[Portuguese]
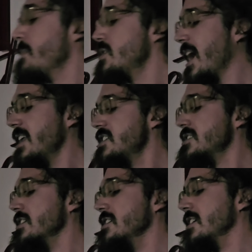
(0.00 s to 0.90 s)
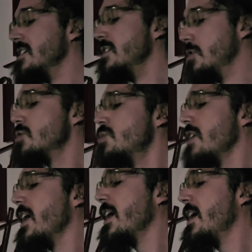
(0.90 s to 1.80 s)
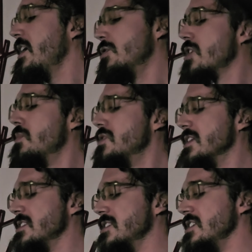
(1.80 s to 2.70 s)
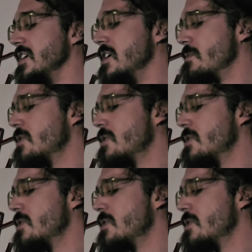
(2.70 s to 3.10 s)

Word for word: tempo de carestia, noutra guerra e noutra abundância,